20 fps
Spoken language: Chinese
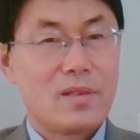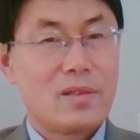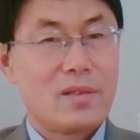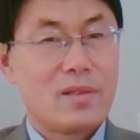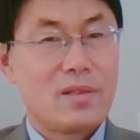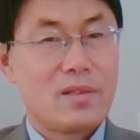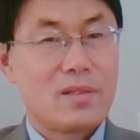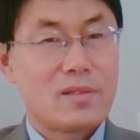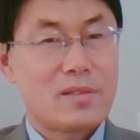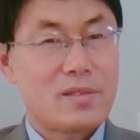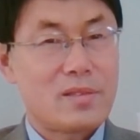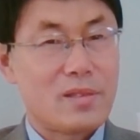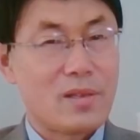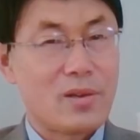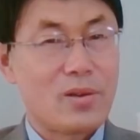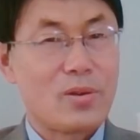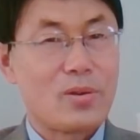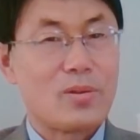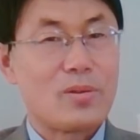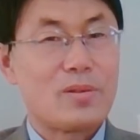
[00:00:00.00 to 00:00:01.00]
此
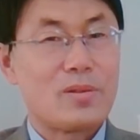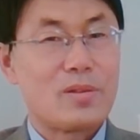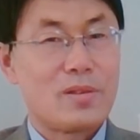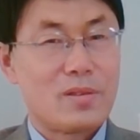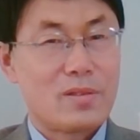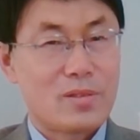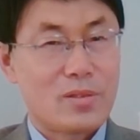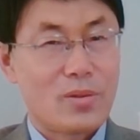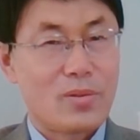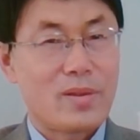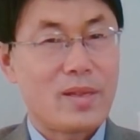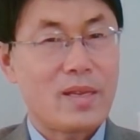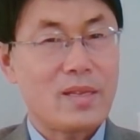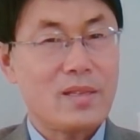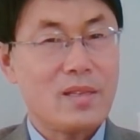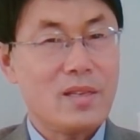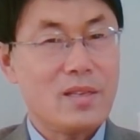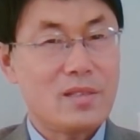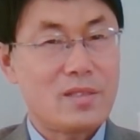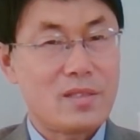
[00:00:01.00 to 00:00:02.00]
后，周恩来
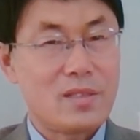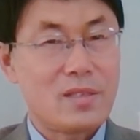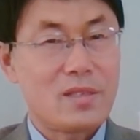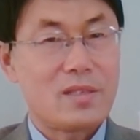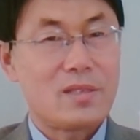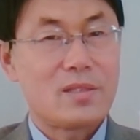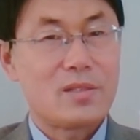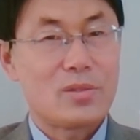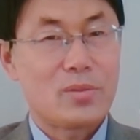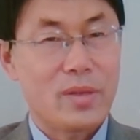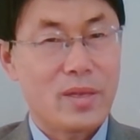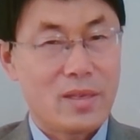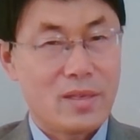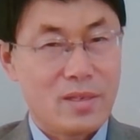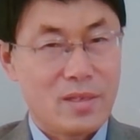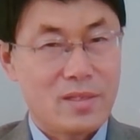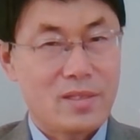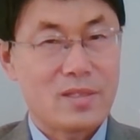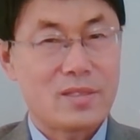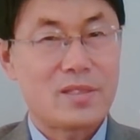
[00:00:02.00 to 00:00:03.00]
一直对柯
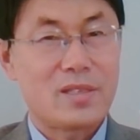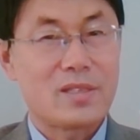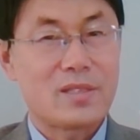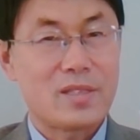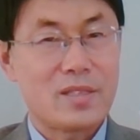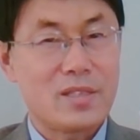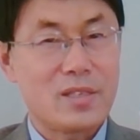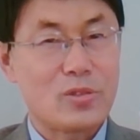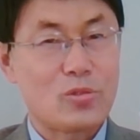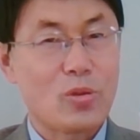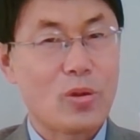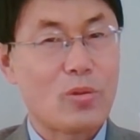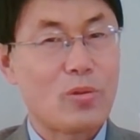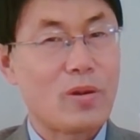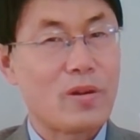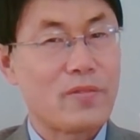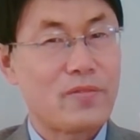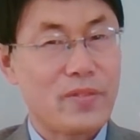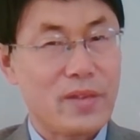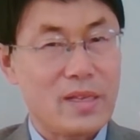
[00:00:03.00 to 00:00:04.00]
庆师的身体状况
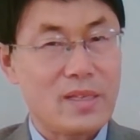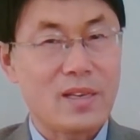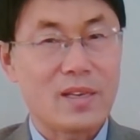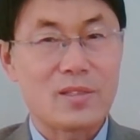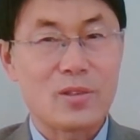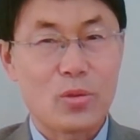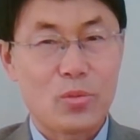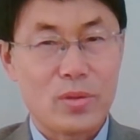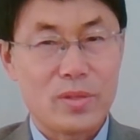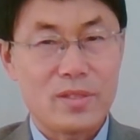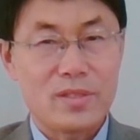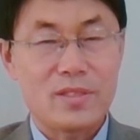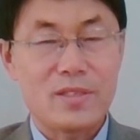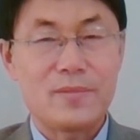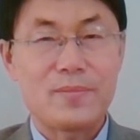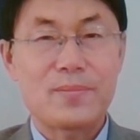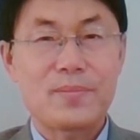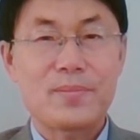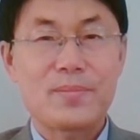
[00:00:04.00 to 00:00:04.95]
非常的关心。